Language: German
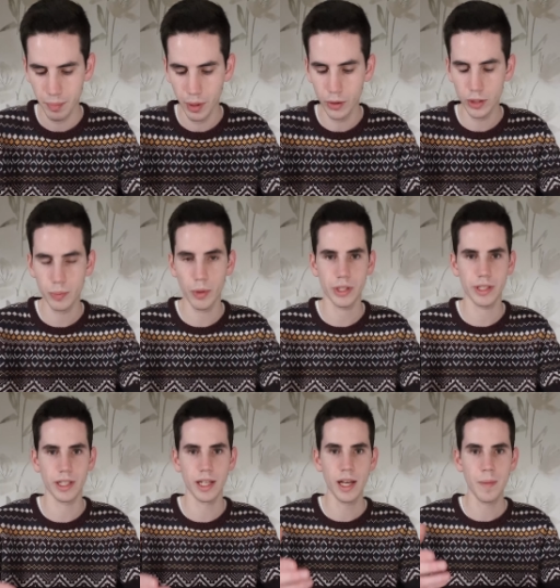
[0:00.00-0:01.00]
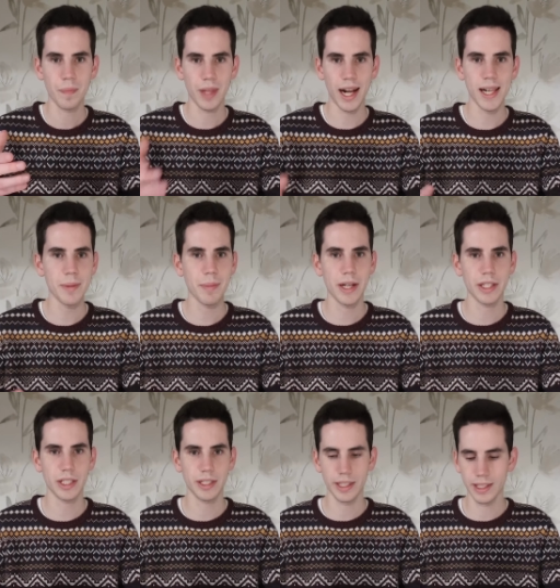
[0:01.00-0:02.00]
Paulus möchte allen
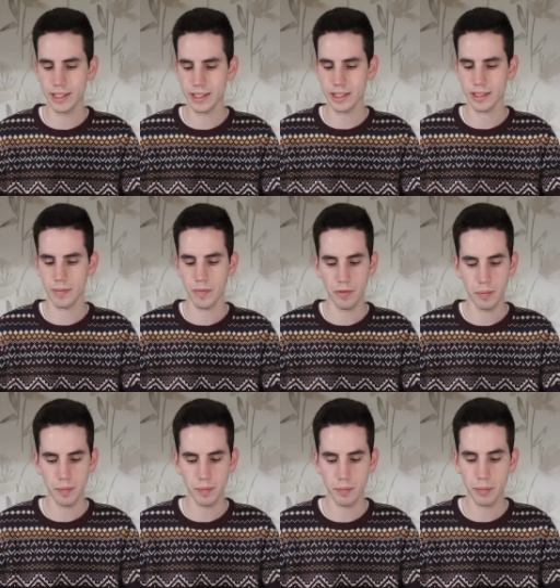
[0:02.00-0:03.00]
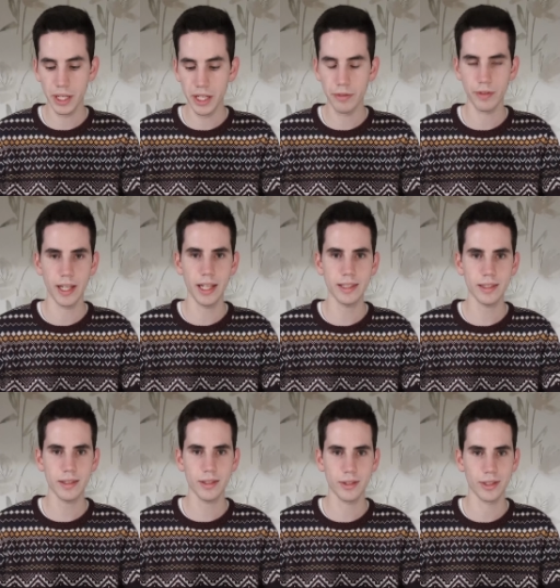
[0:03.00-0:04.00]
Menschen, die diesen Brief
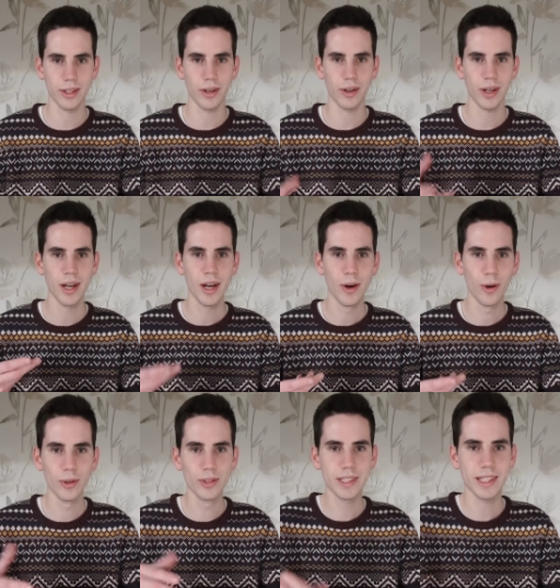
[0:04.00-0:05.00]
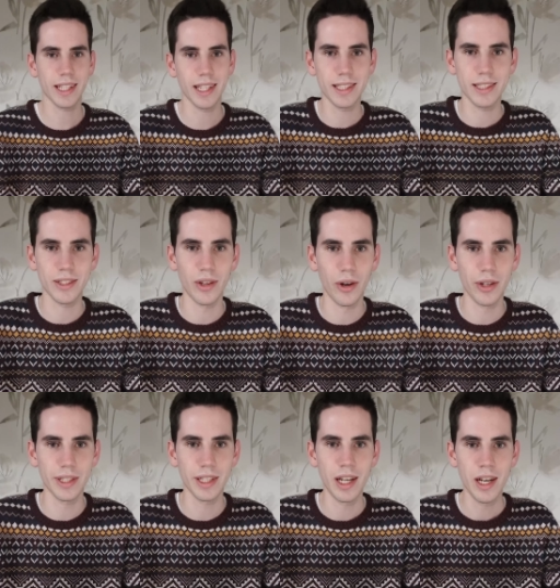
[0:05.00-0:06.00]
lesen und auch uns Christen
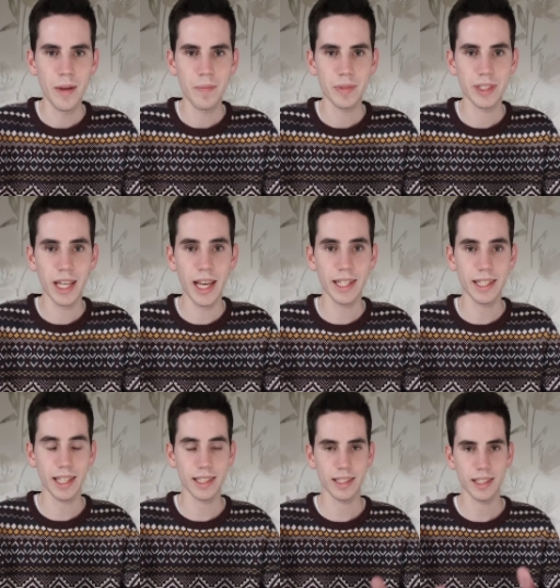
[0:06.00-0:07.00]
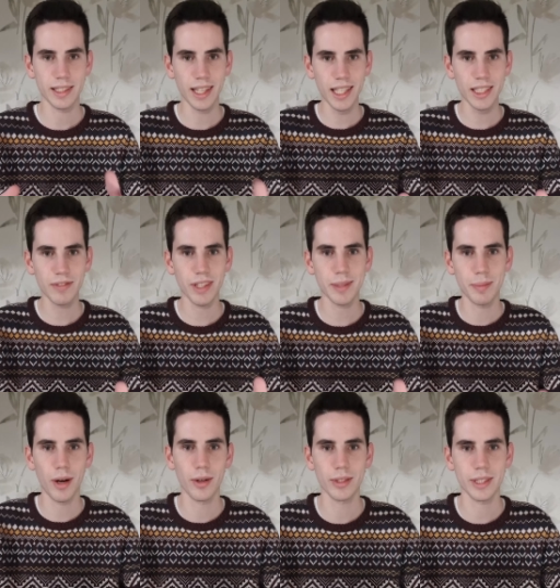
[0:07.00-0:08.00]
heute zeigen, dass das, was
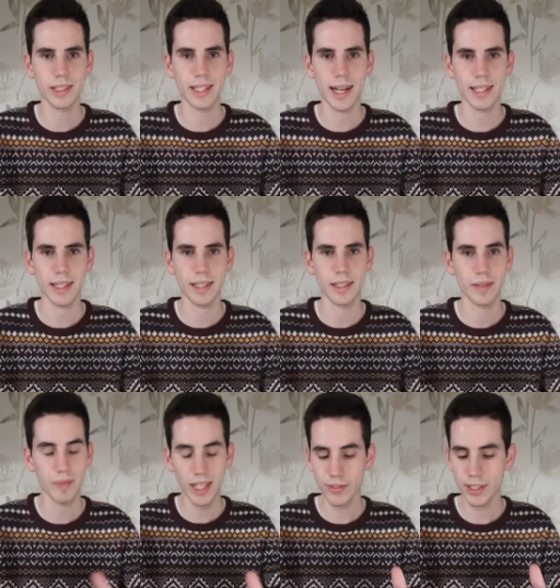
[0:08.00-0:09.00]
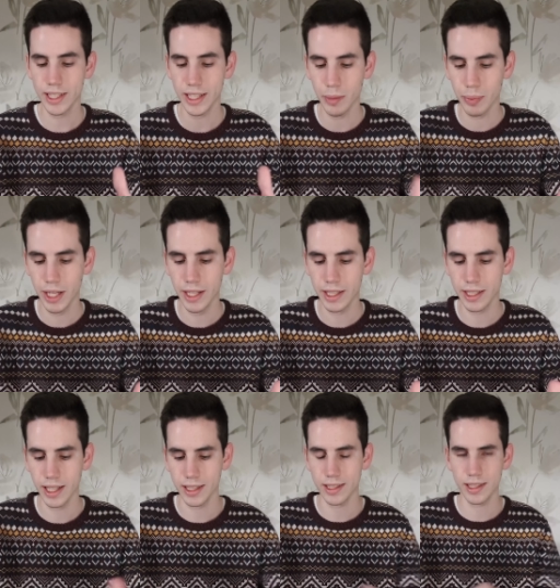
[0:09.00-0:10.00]
Paulus gesagt hat, das, was er
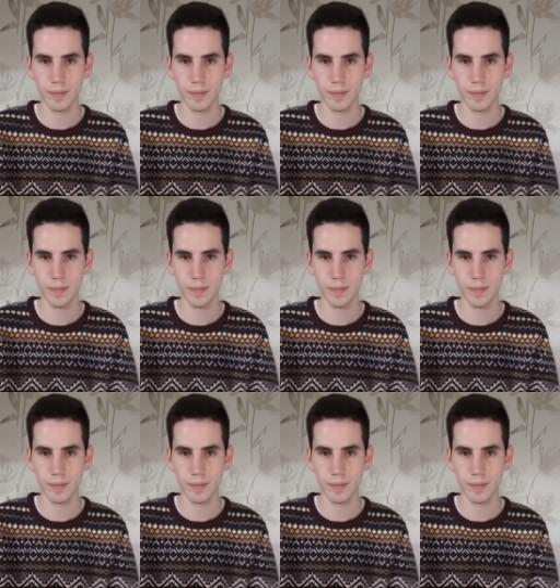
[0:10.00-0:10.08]
gepredigt hat,